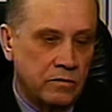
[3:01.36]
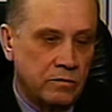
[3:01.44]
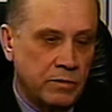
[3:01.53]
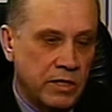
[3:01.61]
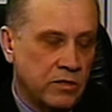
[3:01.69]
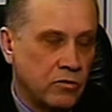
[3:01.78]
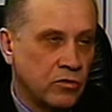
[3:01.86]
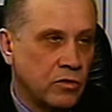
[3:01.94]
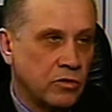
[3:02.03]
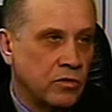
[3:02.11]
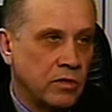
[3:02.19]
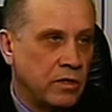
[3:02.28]
празднование
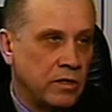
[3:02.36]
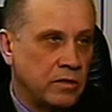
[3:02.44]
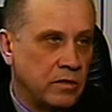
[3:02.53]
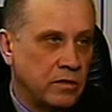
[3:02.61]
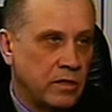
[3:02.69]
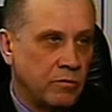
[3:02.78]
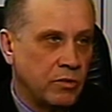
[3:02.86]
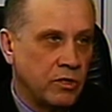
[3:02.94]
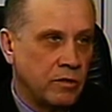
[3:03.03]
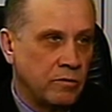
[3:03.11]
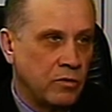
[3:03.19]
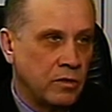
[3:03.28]
300-летия
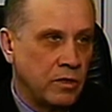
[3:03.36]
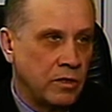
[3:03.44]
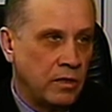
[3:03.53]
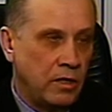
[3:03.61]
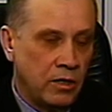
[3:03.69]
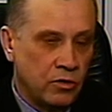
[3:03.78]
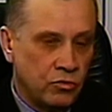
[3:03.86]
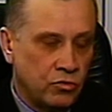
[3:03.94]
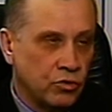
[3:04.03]
Санкт-Петербурга. Но ну,